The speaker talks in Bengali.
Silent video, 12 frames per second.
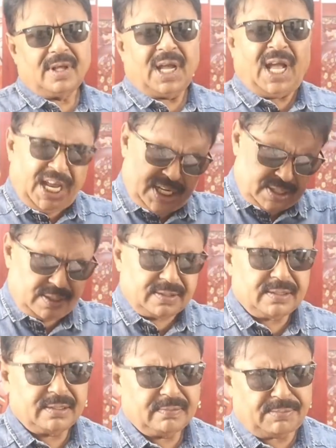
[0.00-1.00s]
হ্যাঁ
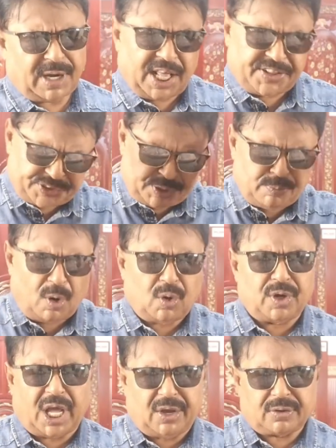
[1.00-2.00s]
বাংলাদেশের বড়
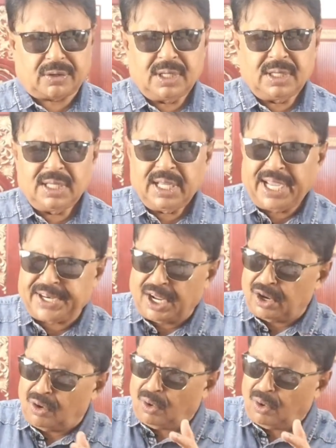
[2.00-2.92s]
নায়ক এটা